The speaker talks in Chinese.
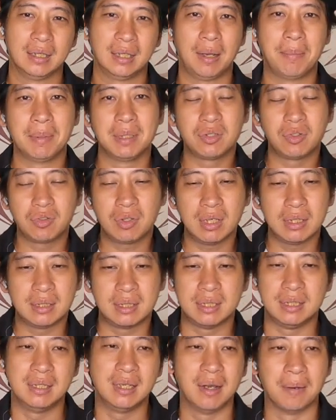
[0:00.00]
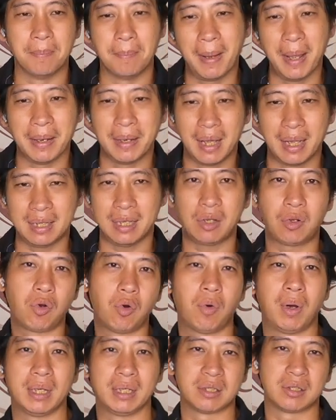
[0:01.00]
他们就算骑很慢，他在
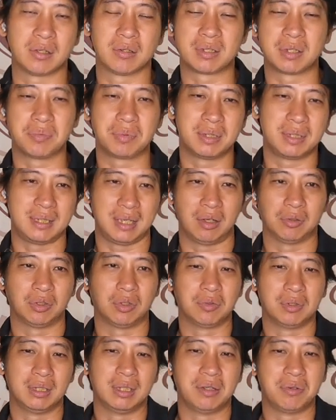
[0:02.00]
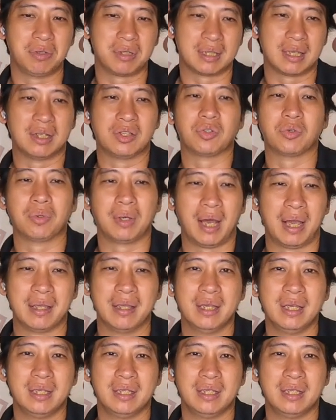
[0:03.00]
过弯的时候是不是脚都一定会伸出来？